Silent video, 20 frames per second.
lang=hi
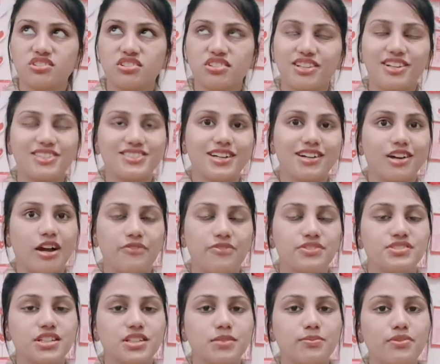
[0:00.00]
लगता है काफ़ी
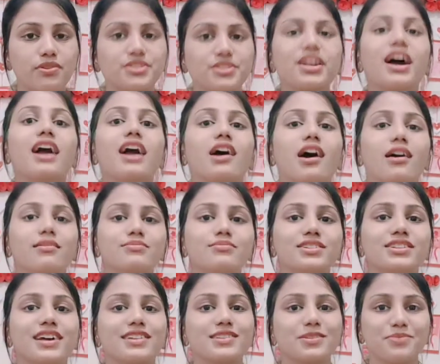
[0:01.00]
ज़्यादा बोल
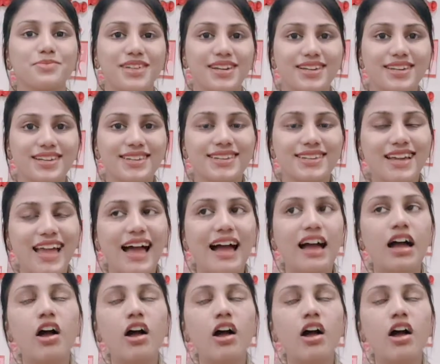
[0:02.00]
अलहमदिल्ला तबियत ठीक है